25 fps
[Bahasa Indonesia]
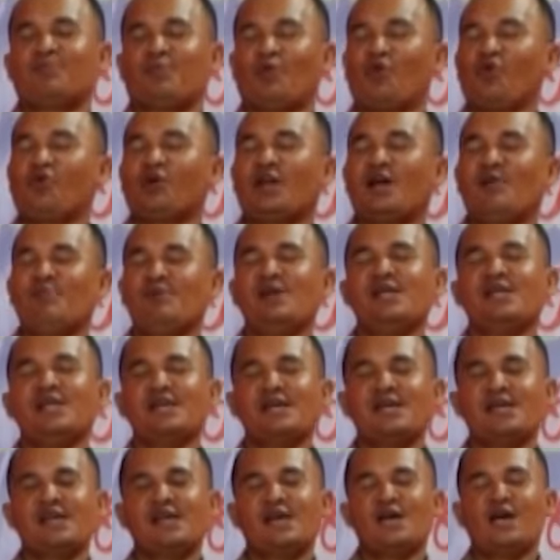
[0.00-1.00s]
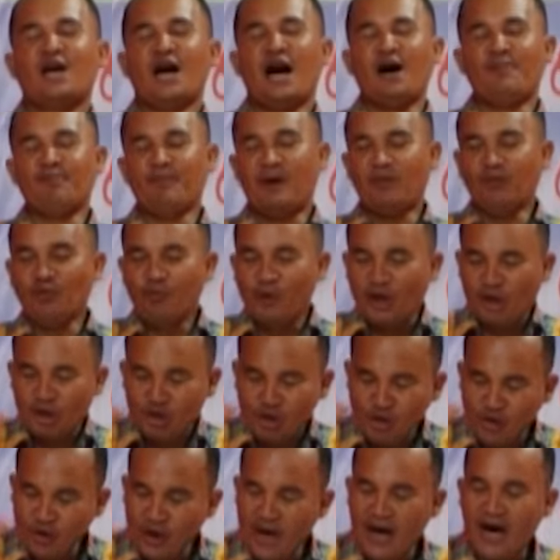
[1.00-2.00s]
program ini. hamba mu
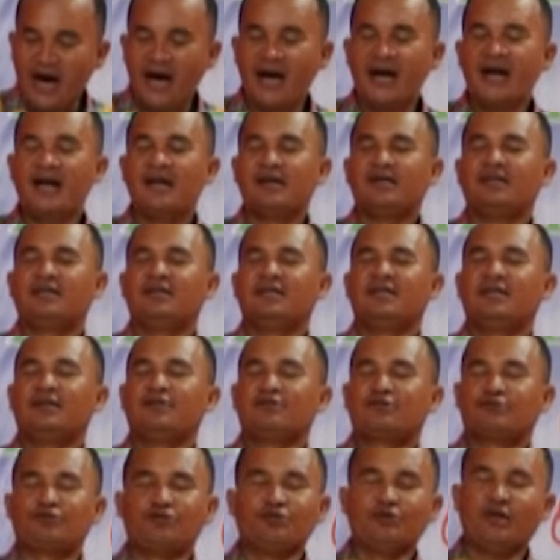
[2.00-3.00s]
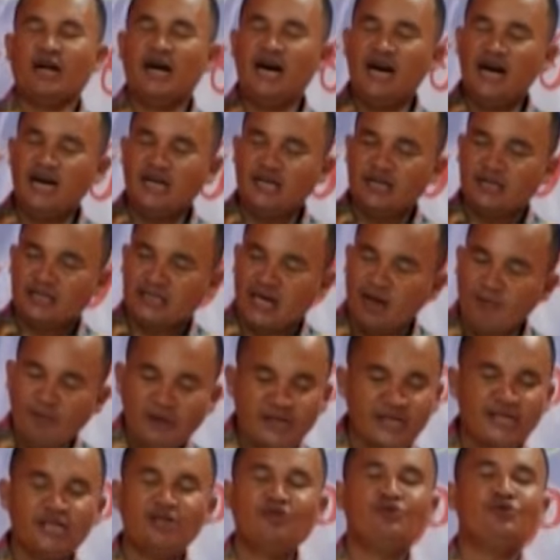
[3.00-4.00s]
berdoa, Tuhan
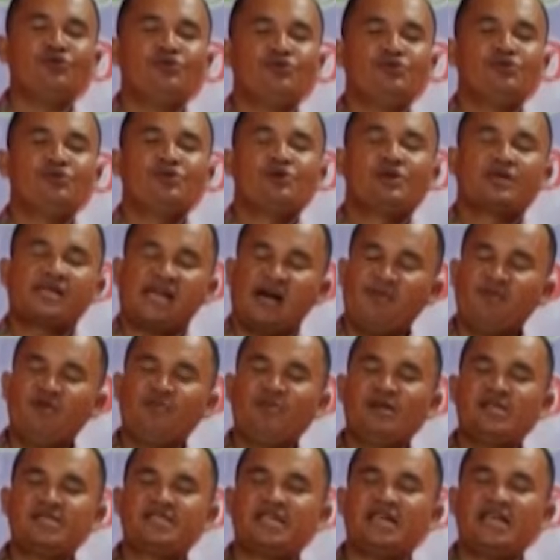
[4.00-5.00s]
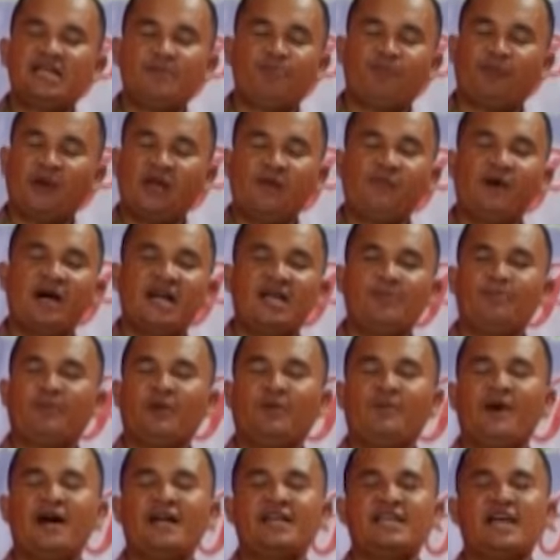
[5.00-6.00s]
kami rindu, kami menjadi
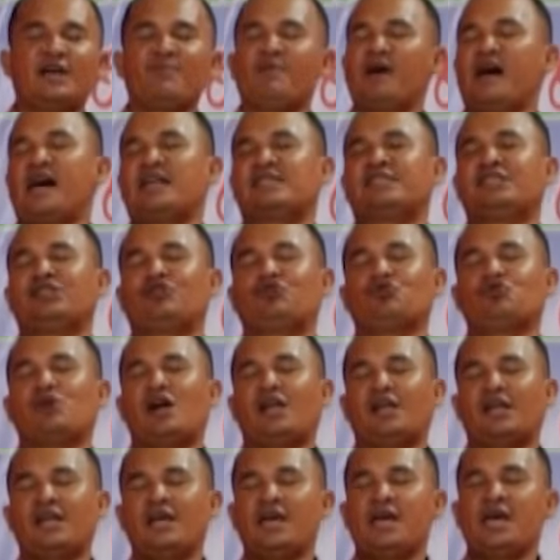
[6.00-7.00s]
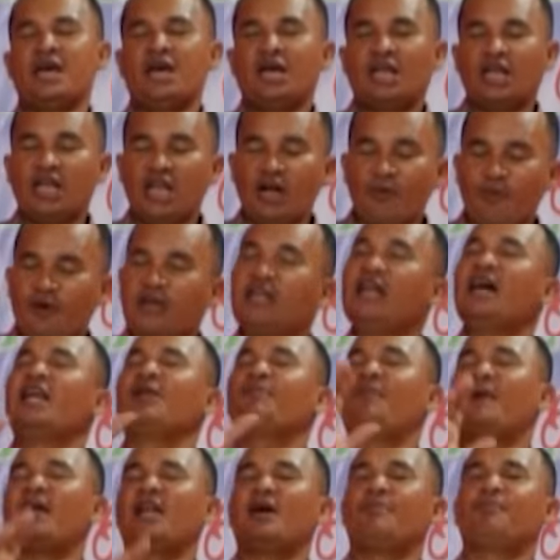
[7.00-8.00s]
pribadi-pribadi yang mengasihi Tuhan. Lebih
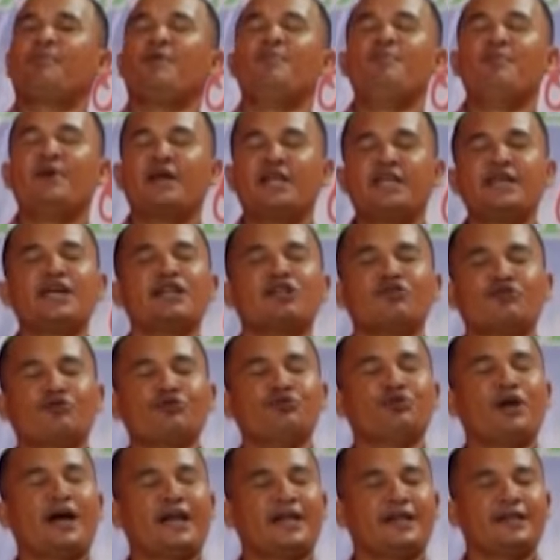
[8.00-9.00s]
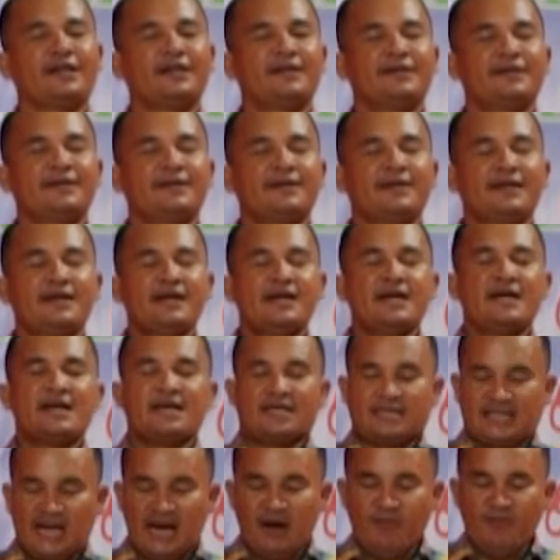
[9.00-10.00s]
daripada pemberian Tuhan.
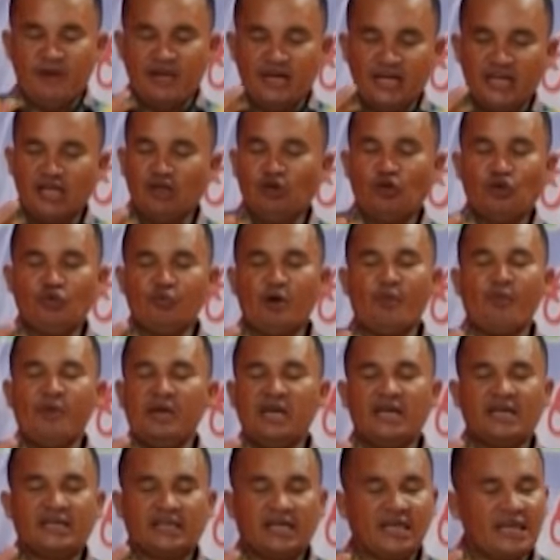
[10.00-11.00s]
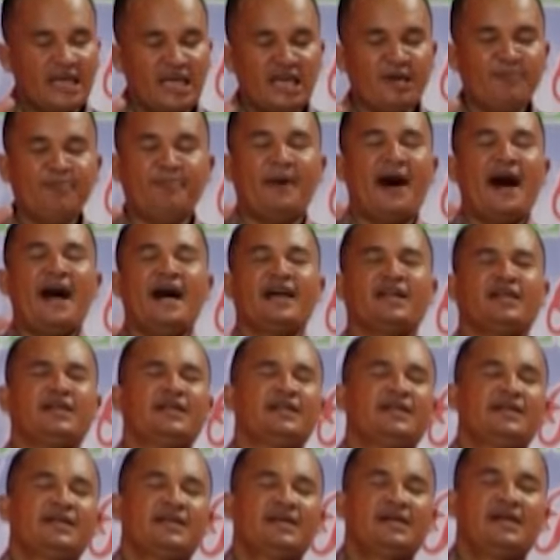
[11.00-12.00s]
Kami rindu memiliki iman
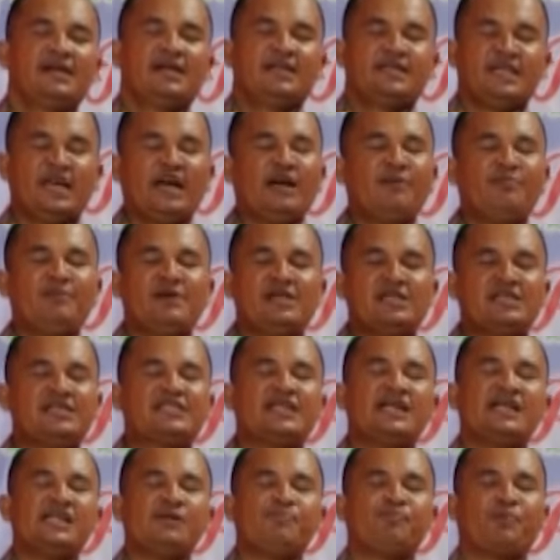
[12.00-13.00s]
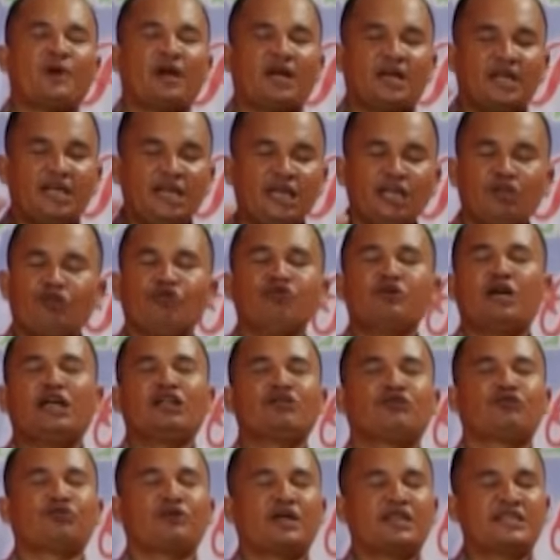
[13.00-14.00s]
yang menjadi
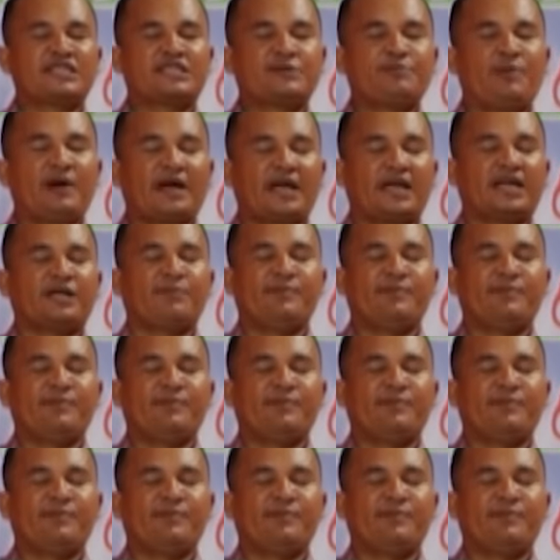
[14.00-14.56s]
perhitungan Tuhan sebagai